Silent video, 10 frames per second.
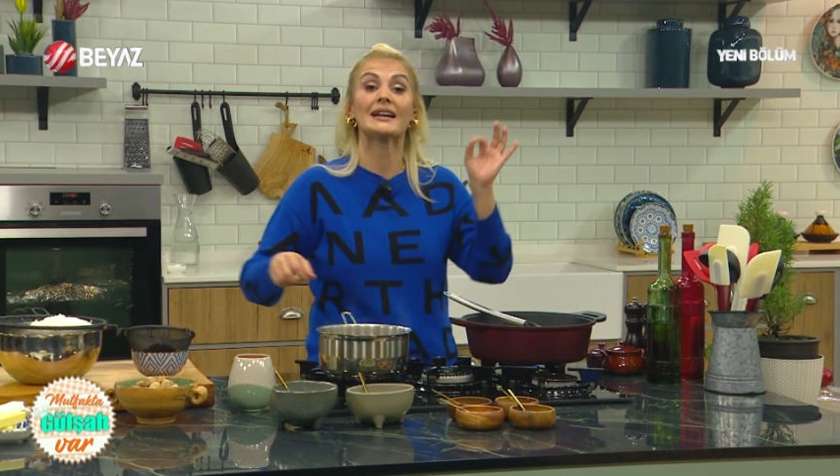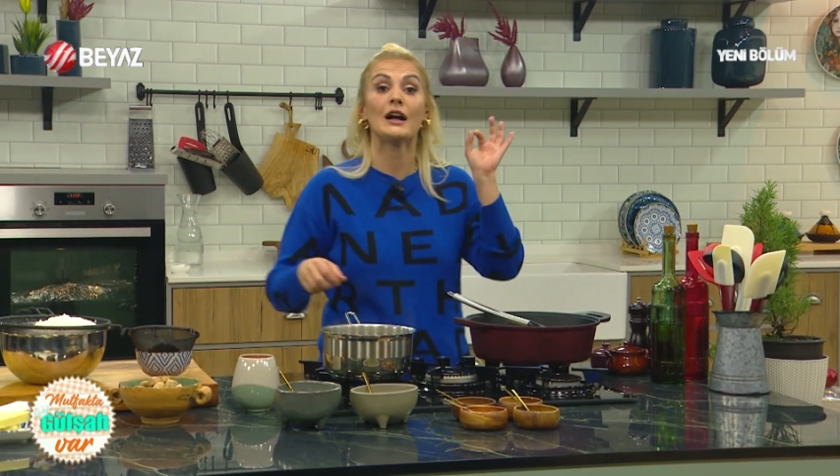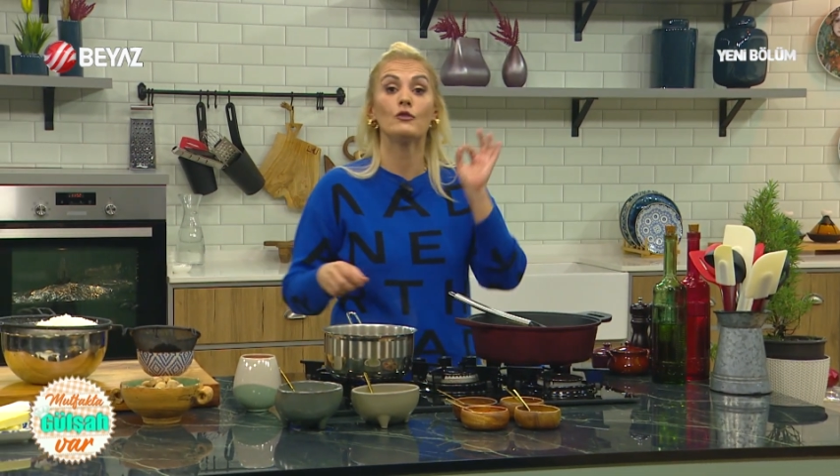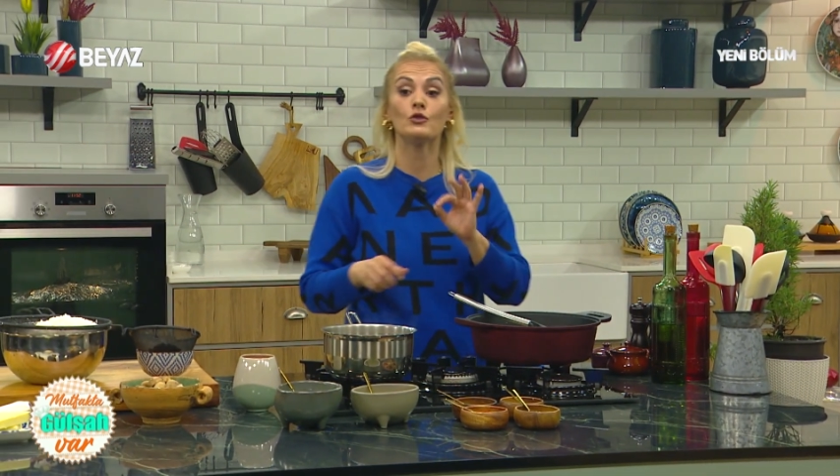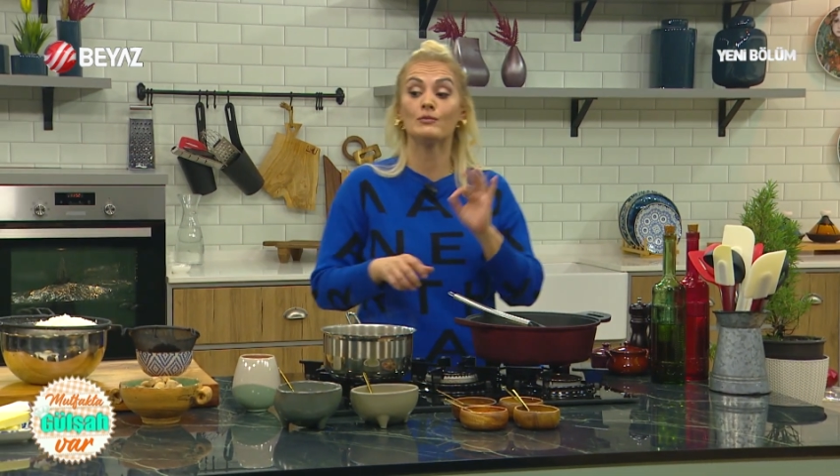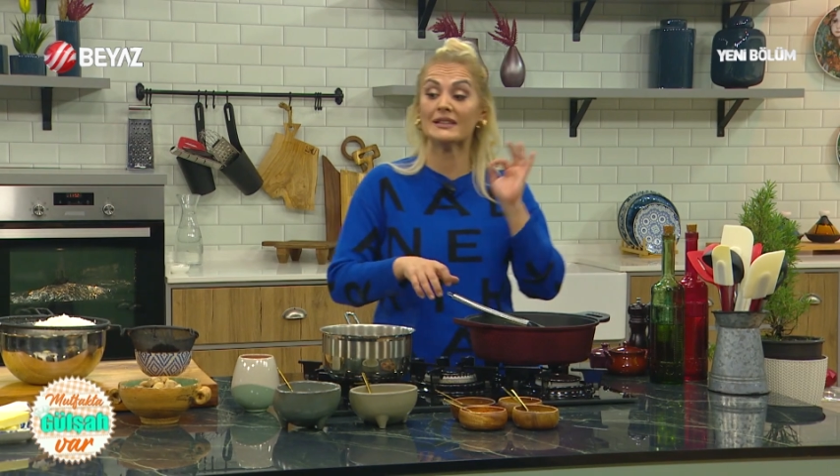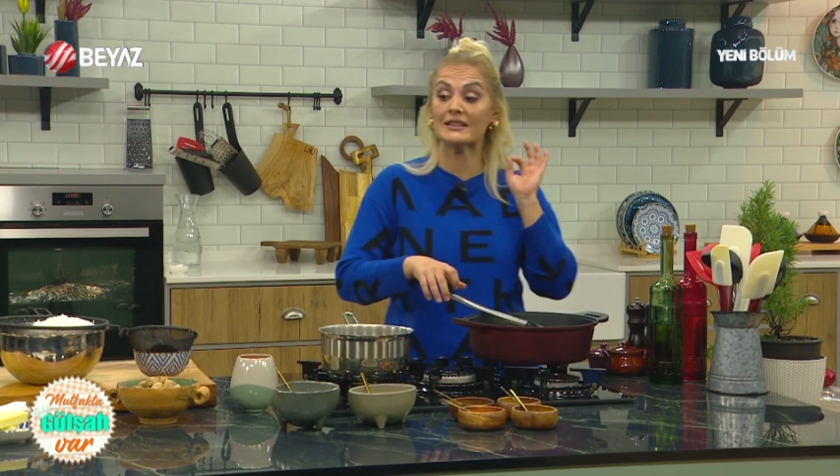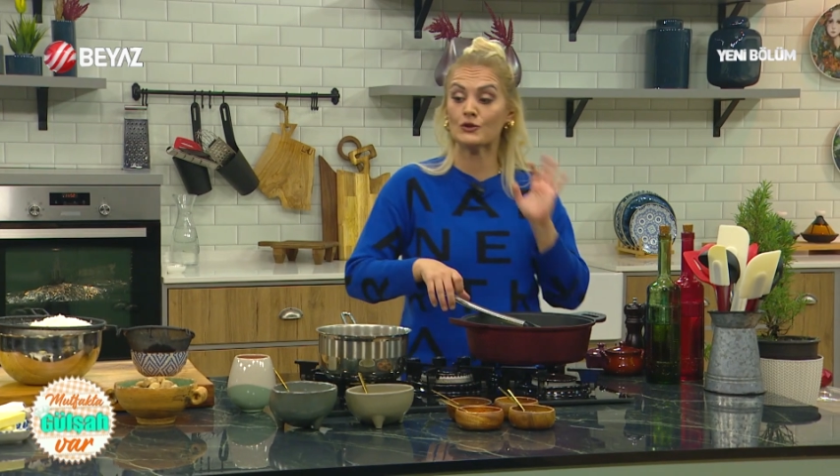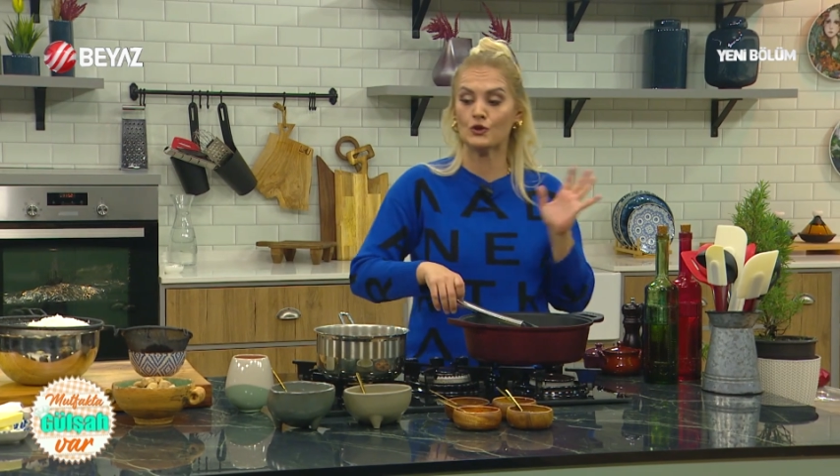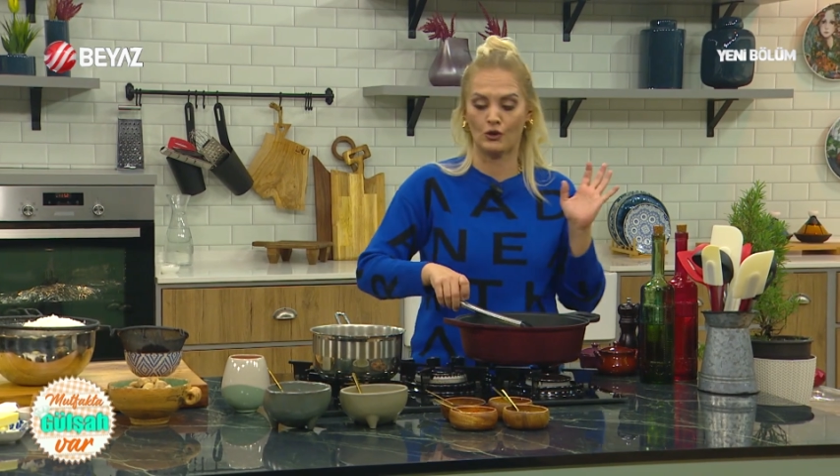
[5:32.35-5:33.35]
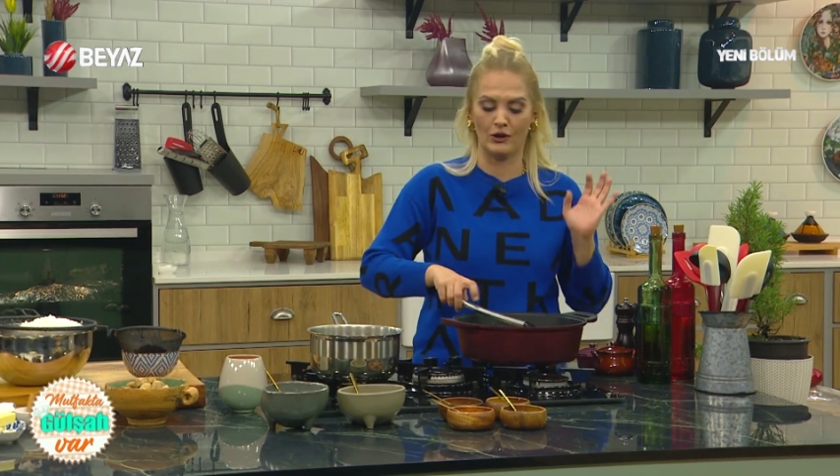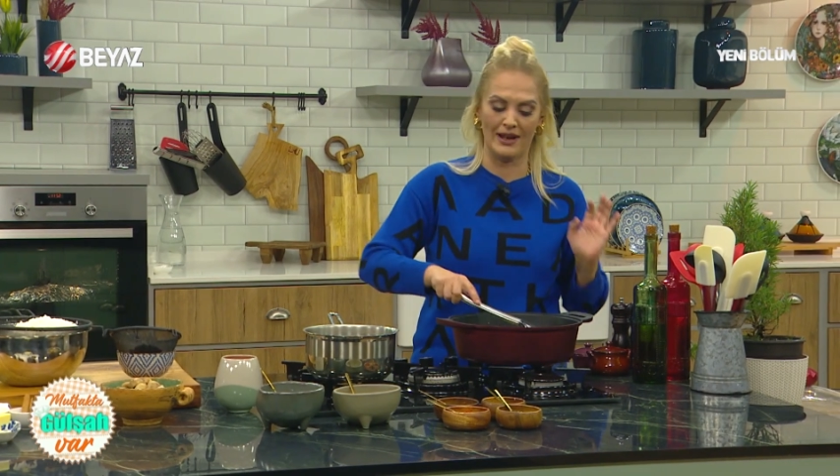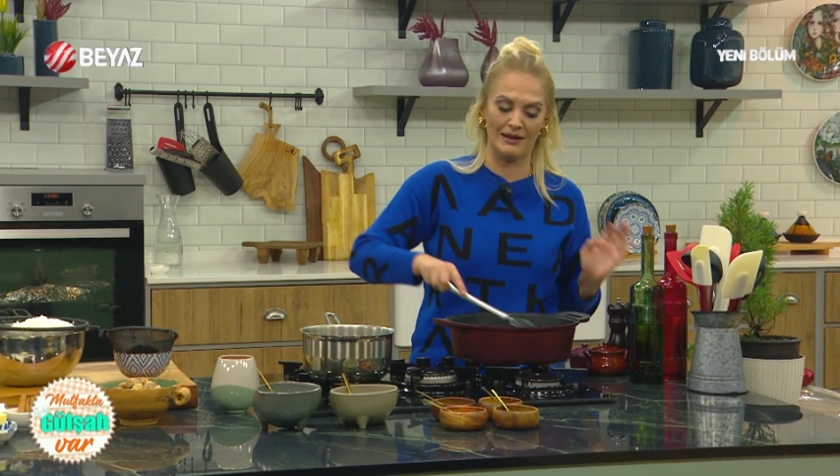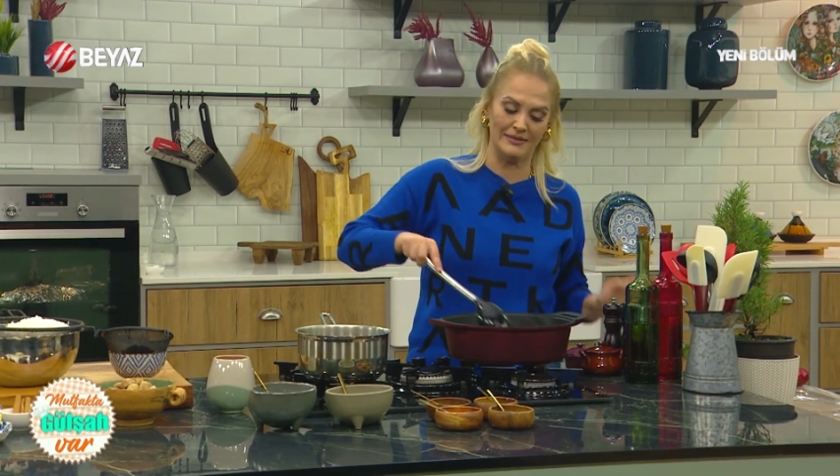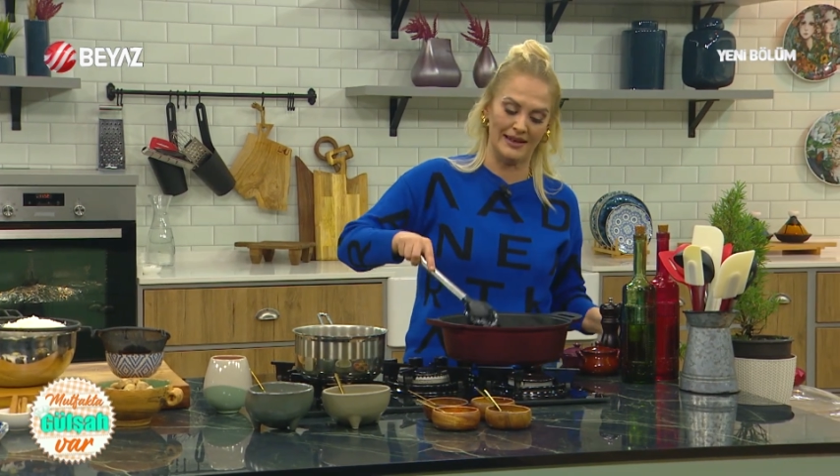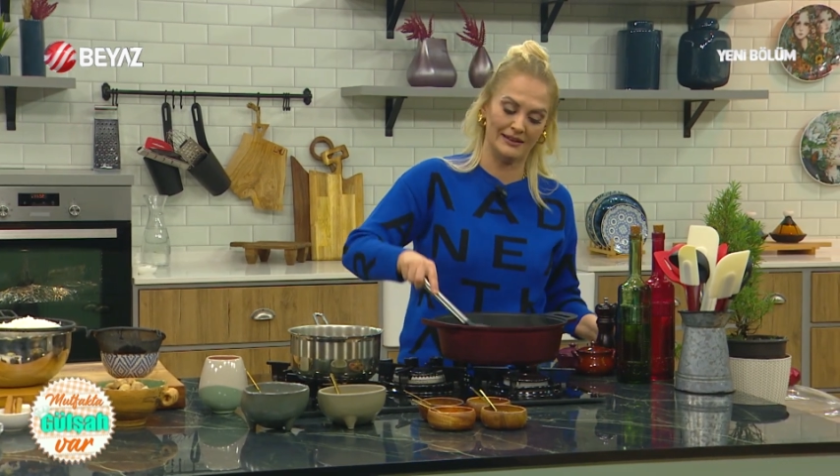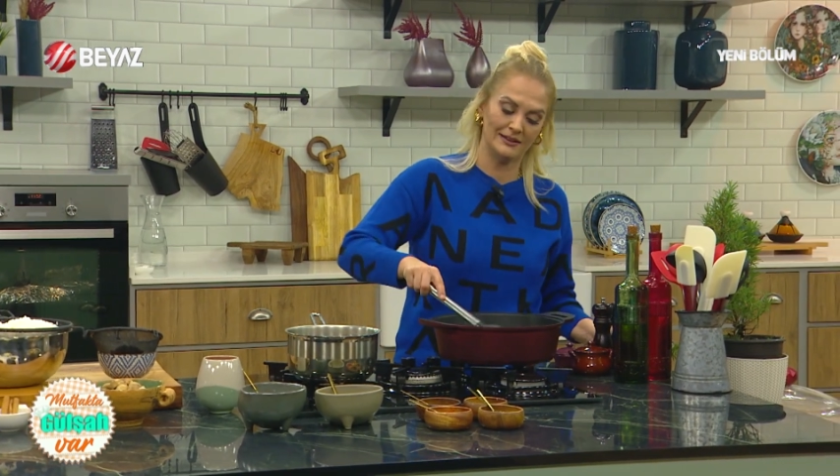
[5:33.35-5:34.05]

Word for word: kavurmanız çok önemli.